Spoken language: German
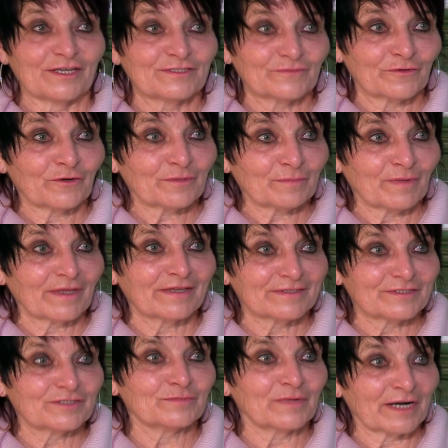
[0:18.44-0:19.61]
Es freut mich,
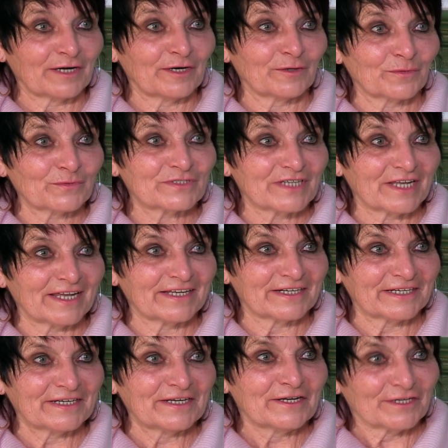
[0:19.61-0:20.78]
es ist mir eine große
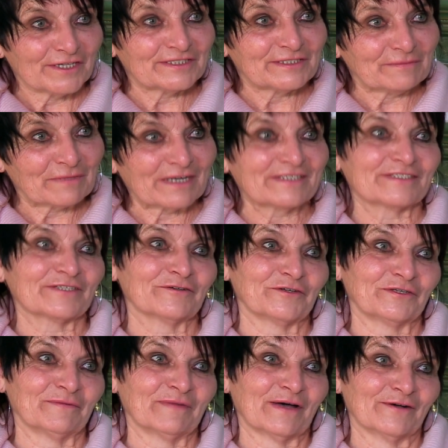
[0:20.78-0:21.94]
Ehre, dass die Presse
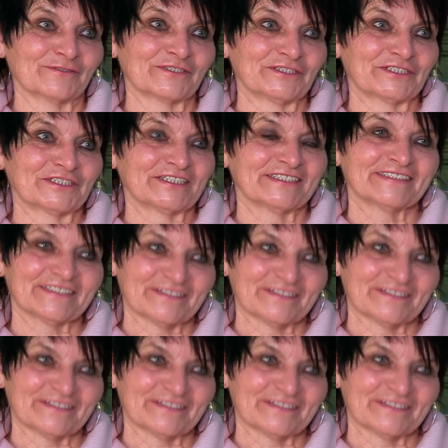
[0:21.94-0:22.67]
heute im Haus ist.